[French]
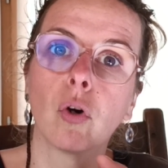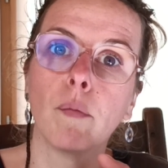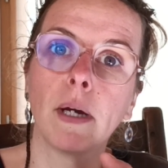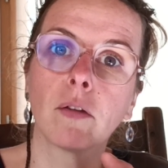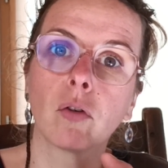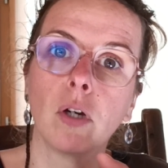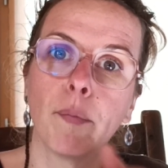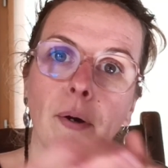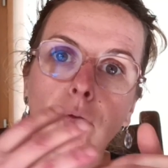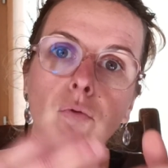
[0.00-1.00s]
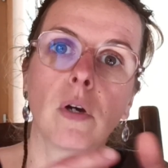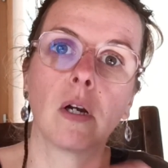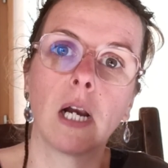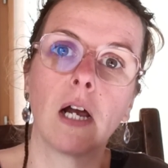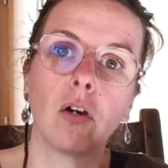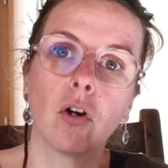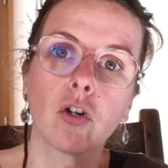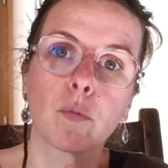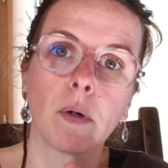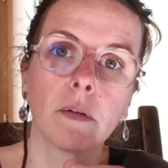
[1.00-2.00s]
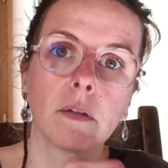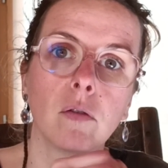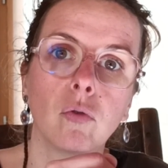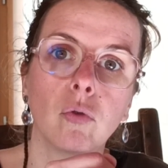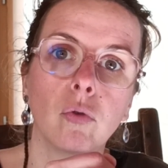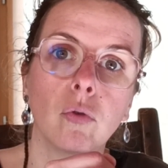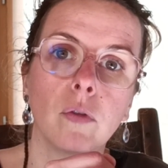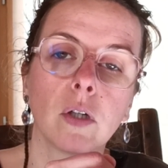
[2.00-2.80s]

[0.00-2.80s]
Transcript: remettre les pendules à l'heure, je pense, et de